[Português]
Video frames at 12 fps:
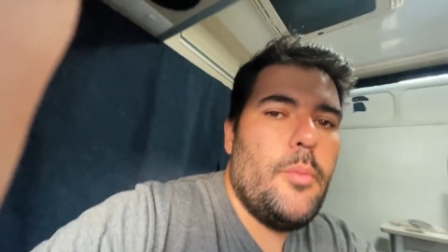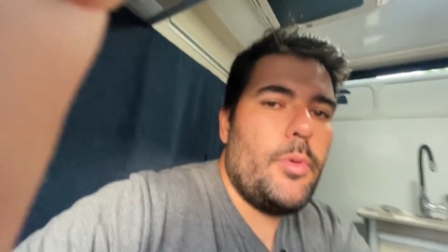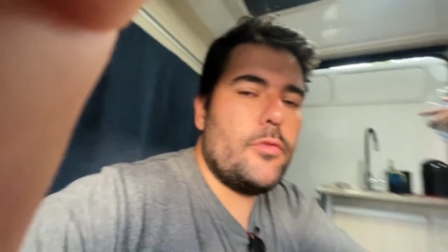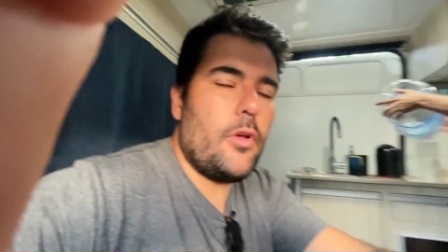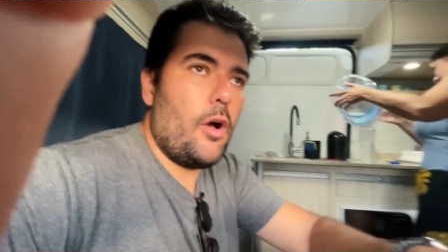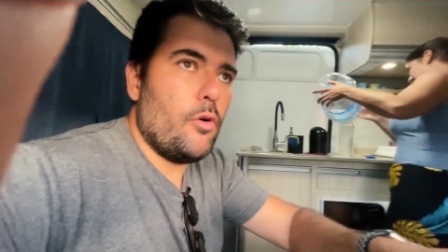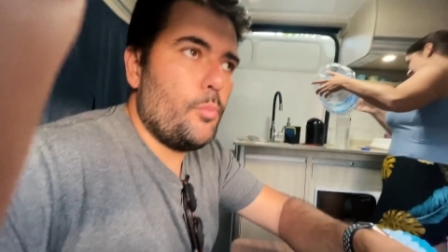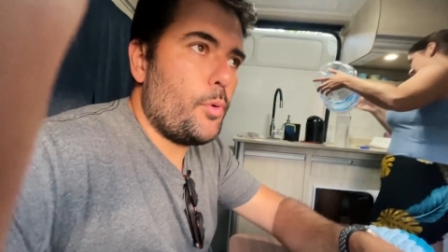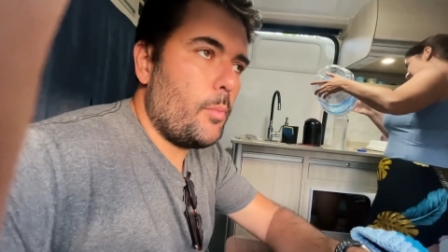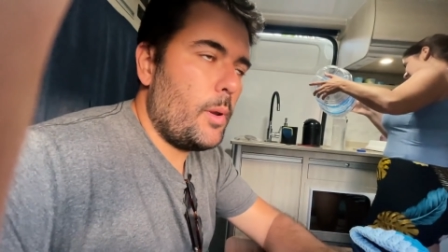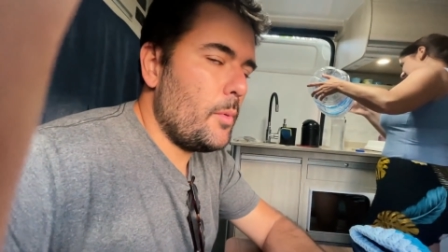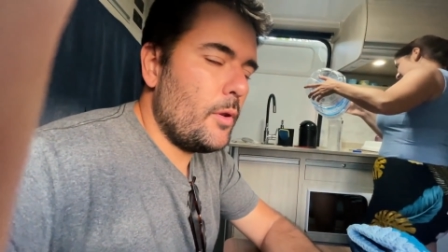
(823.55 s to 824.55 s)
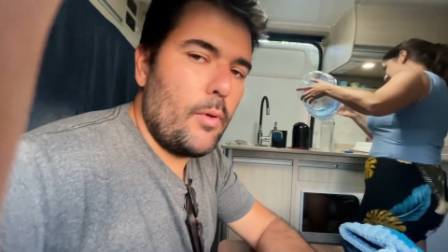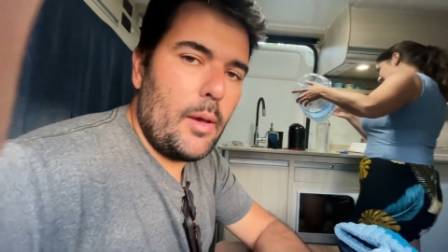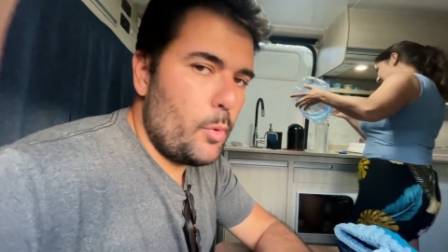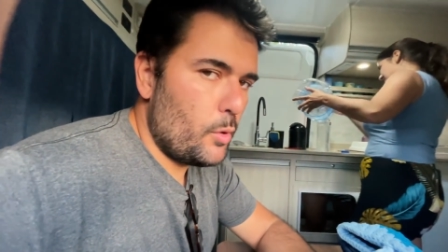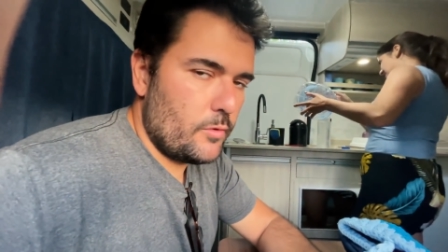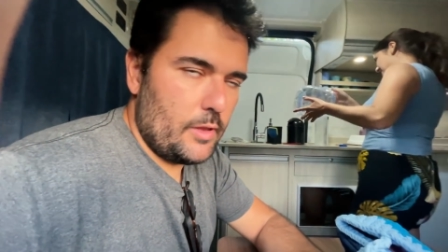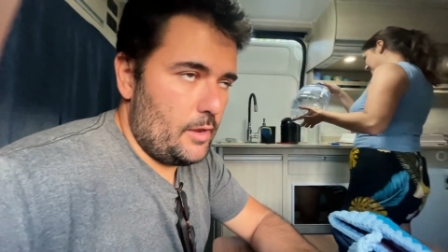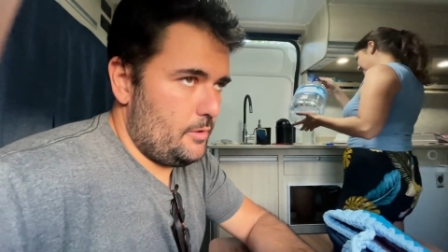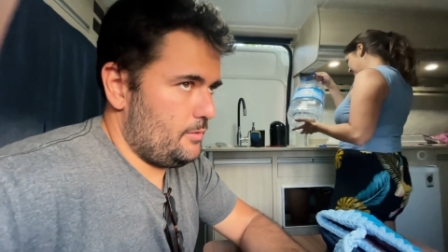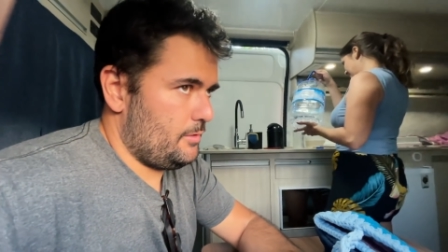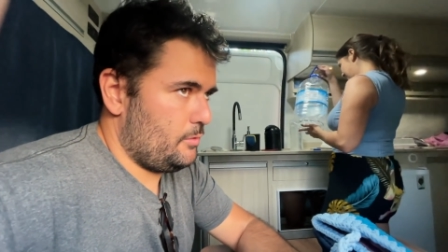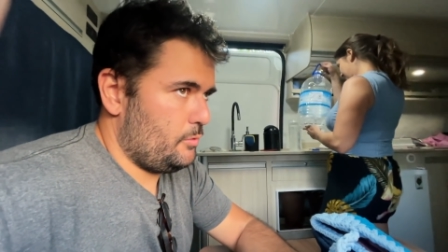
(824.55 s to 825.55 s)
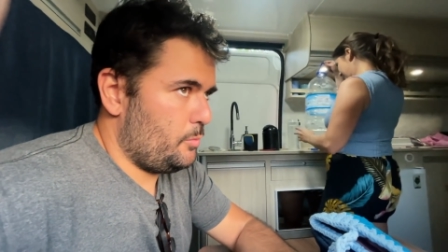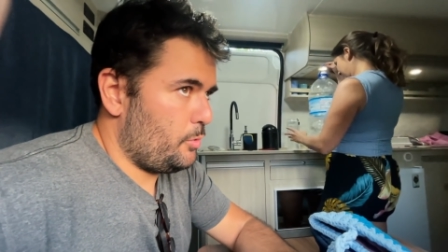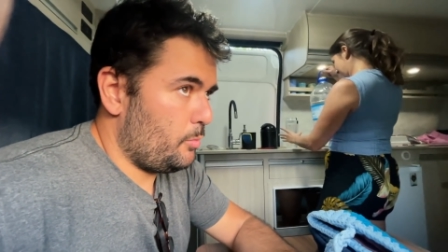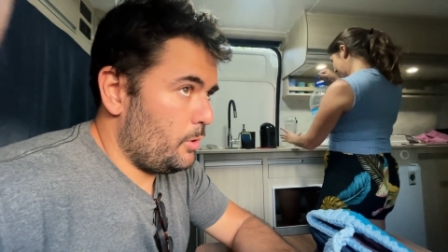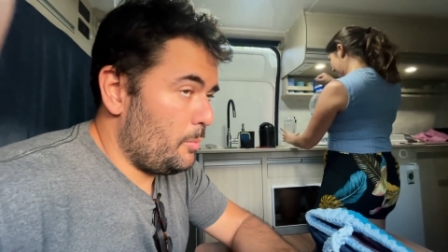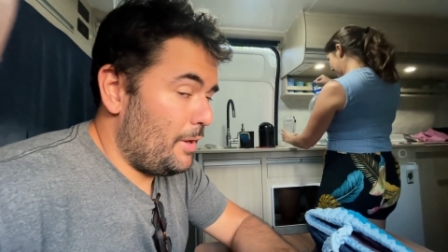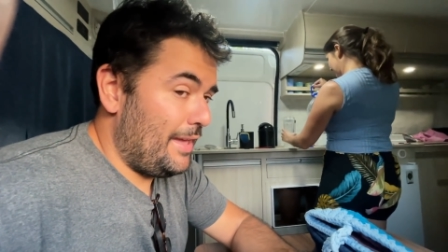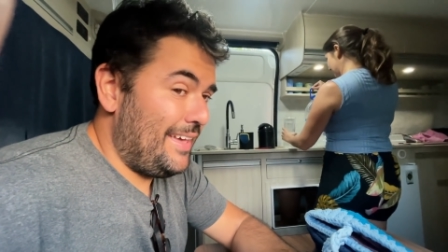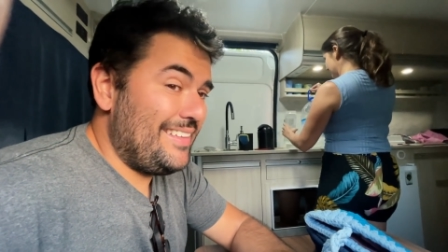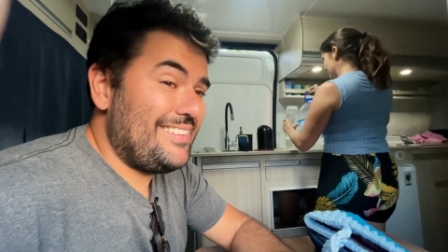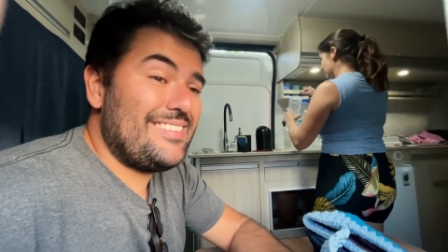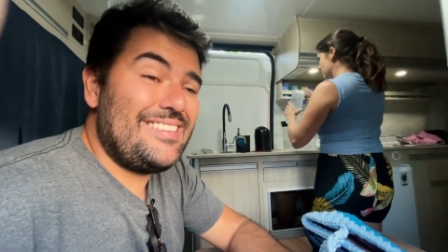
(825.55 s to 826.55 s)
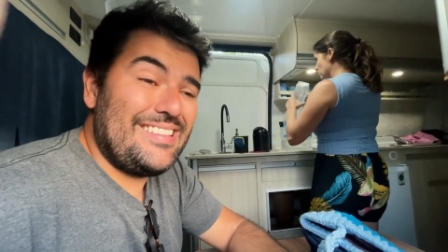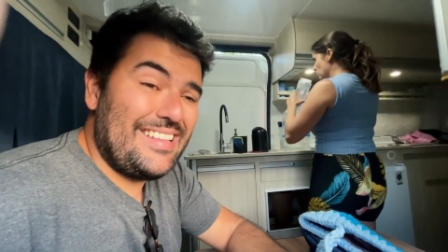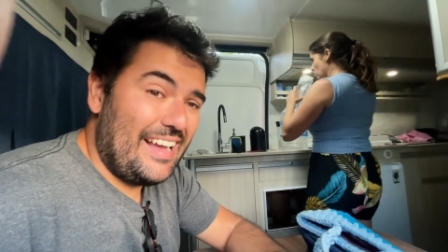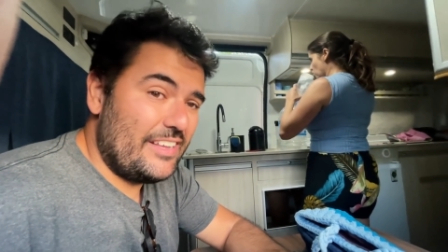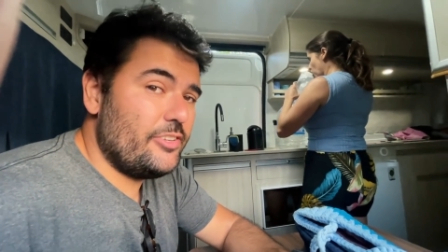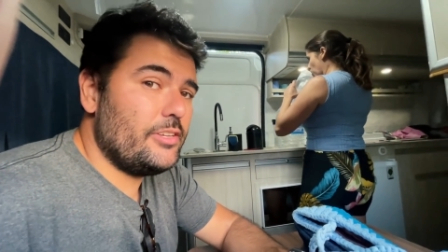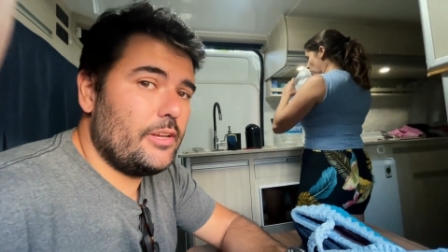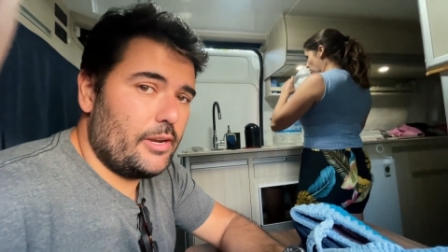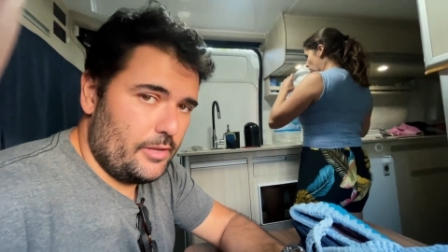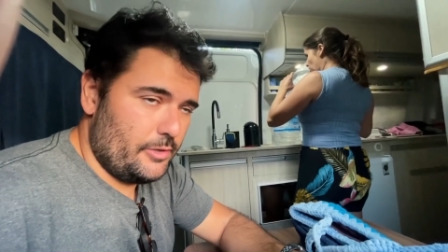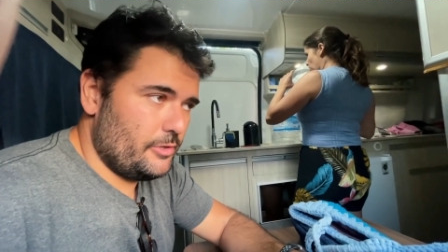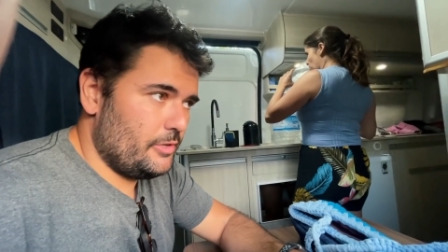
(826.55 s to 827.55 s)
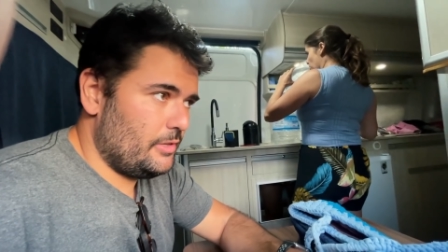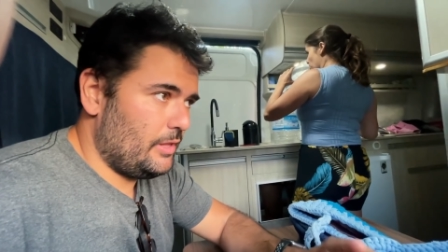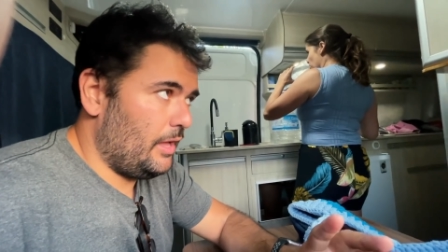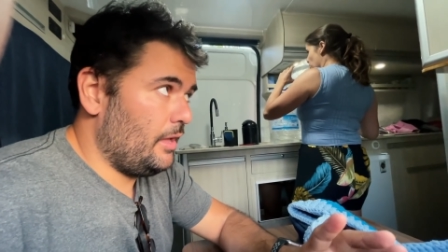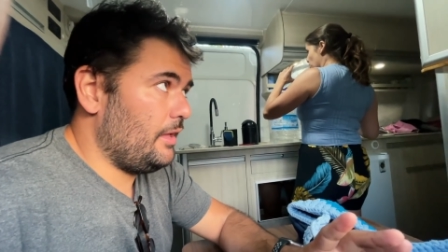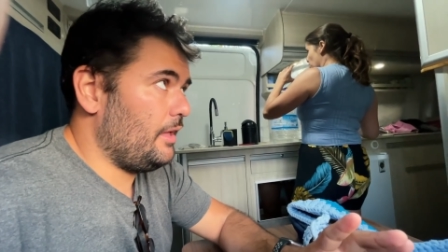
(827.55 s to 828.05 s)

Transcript: Pessoal, o problema não é Buenos Aires. O problema é cidade grande, tá?